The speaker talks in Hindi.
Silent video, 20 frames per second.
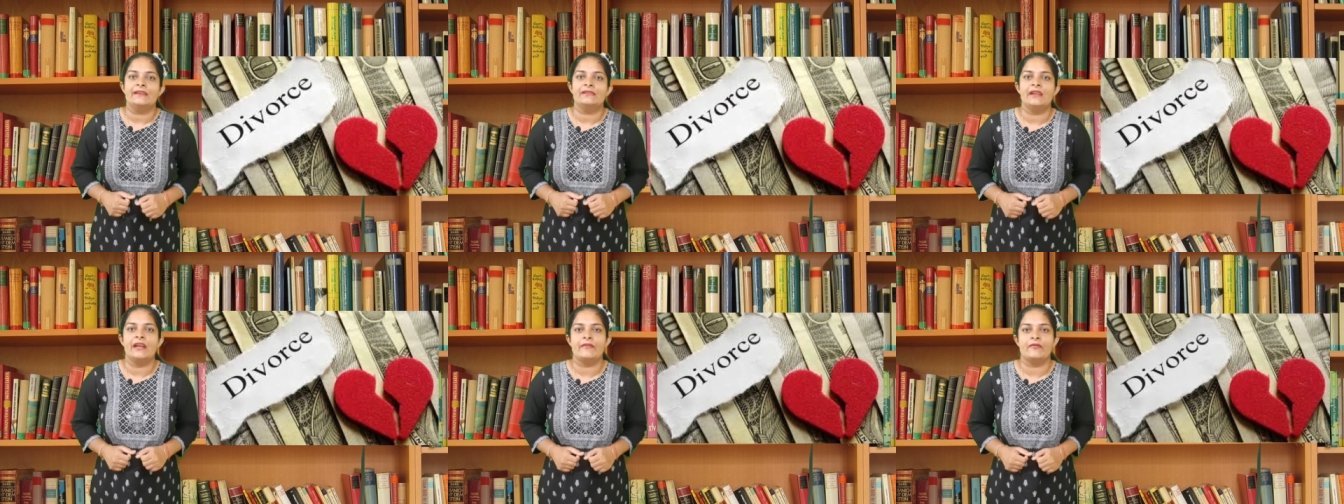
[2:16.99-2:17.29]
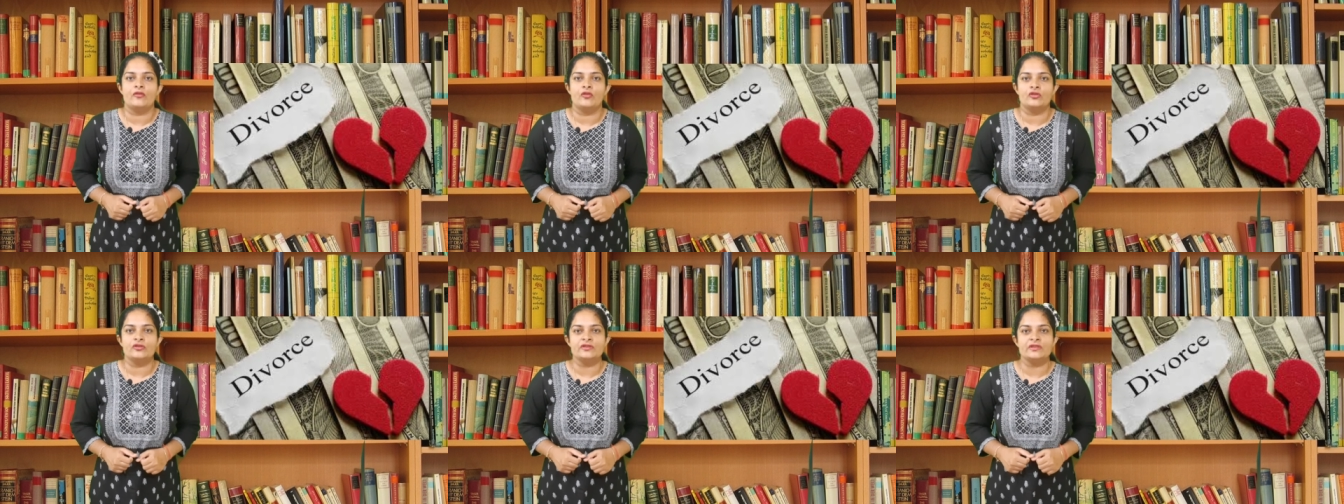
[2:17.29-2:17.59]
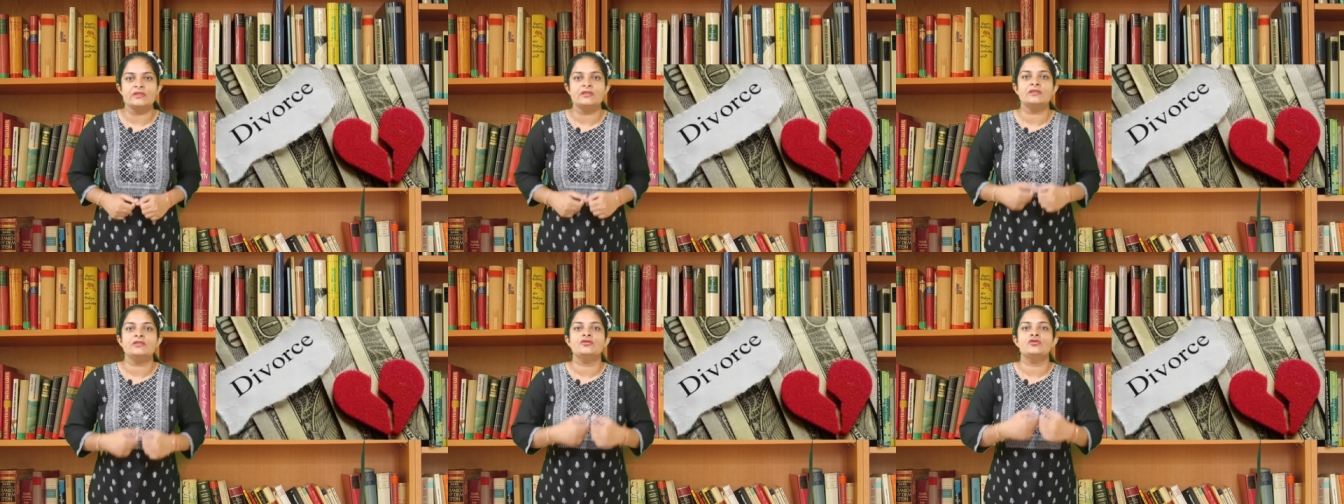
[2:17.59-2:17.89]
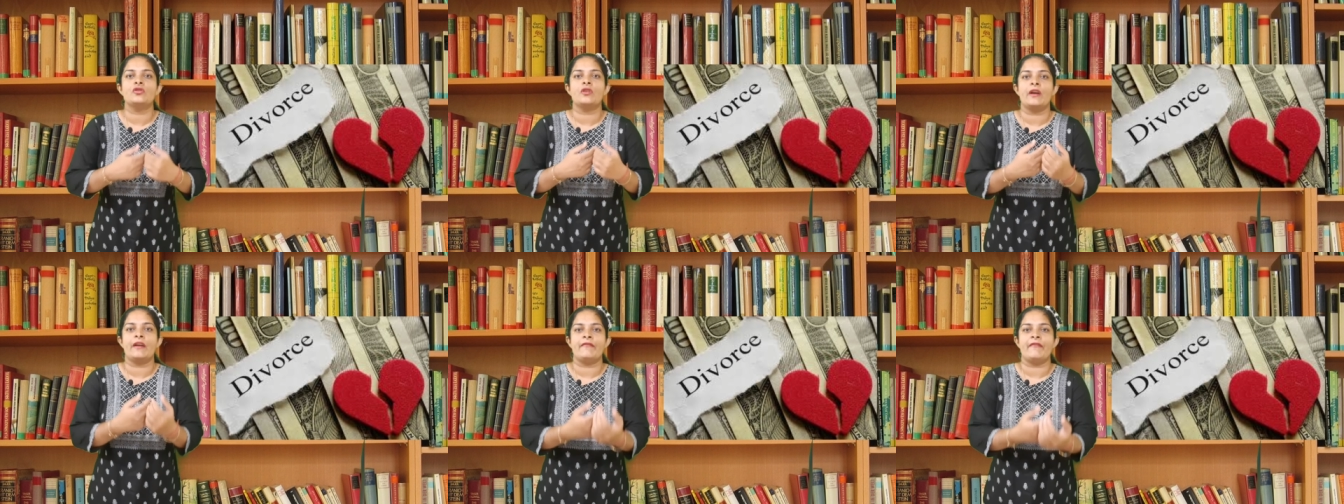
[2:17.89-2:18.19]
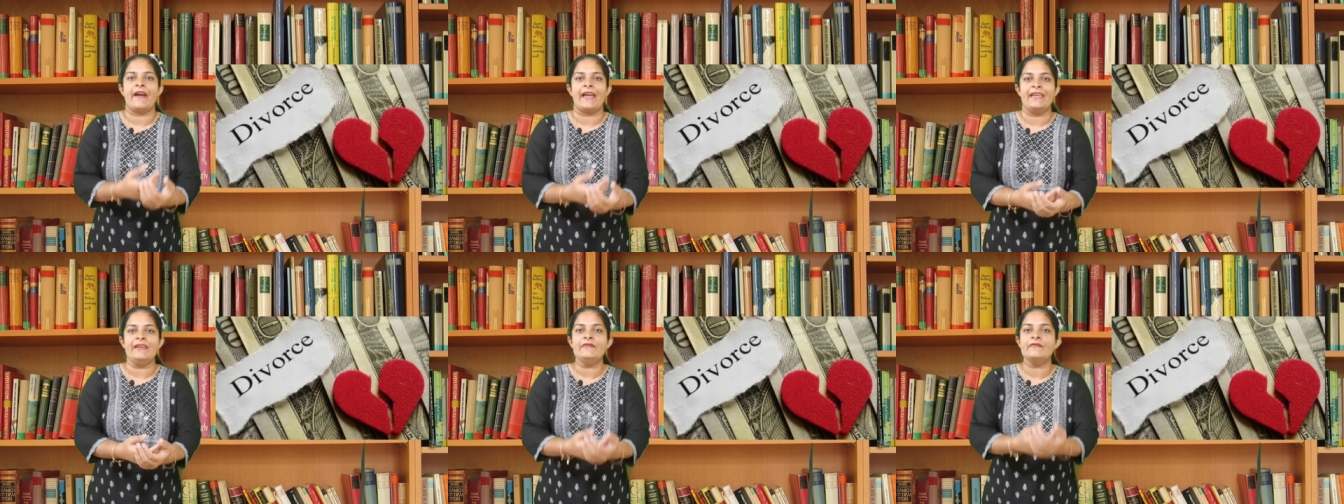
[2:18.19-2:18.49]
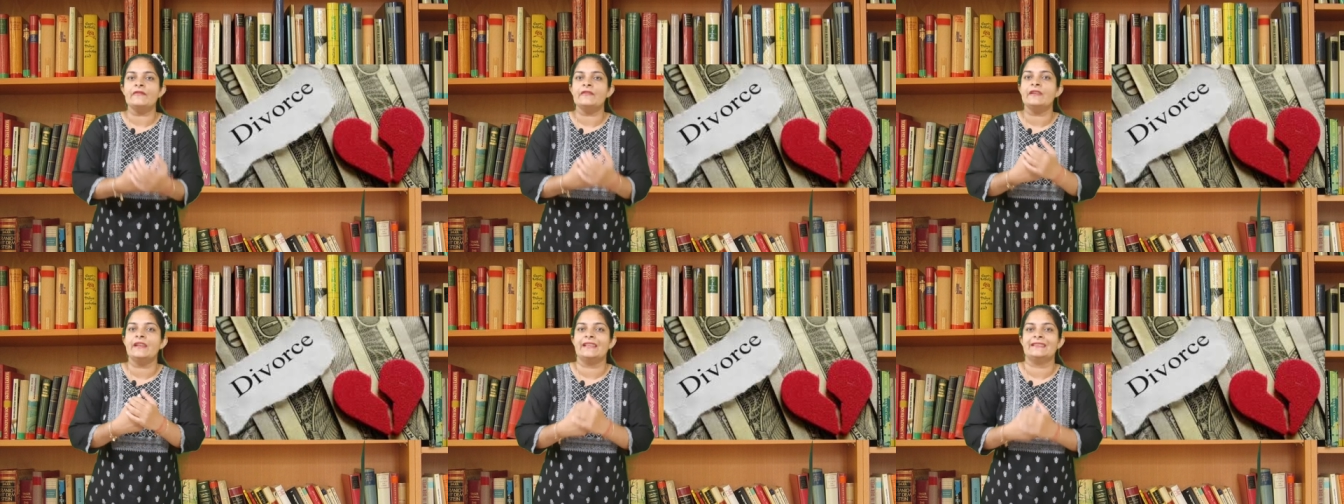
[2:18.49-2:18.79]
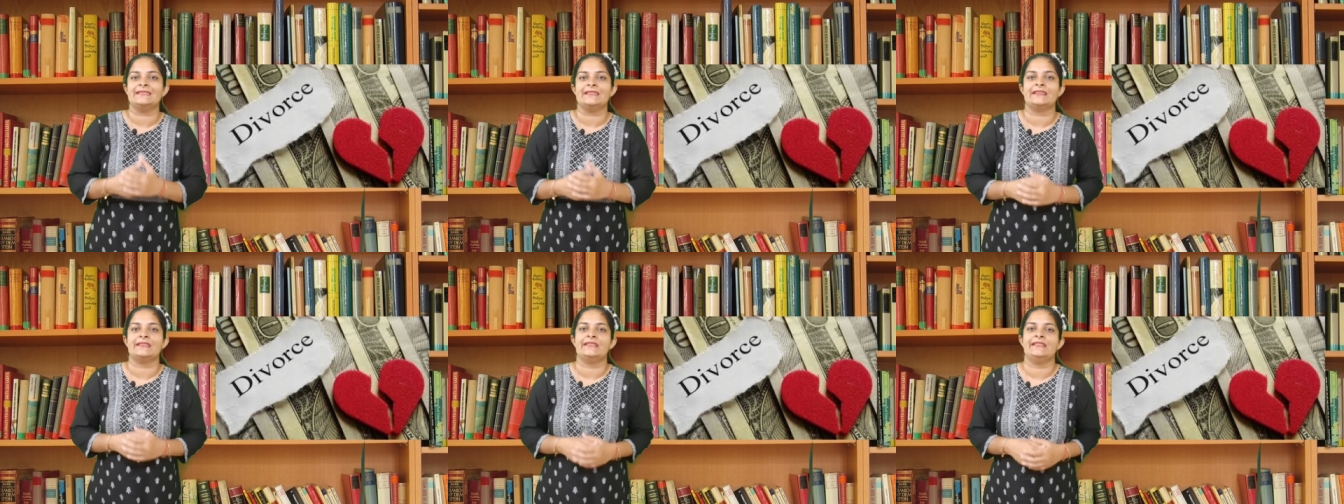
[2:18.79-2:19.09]
डिवोर्स जो है वाइफ
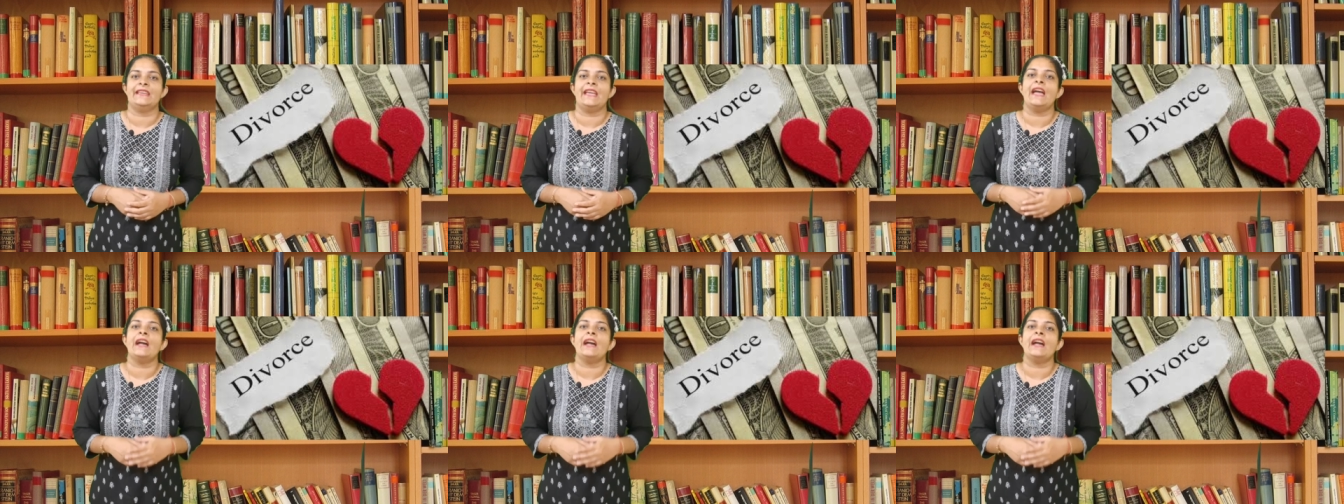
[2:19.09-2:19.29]
ले सकती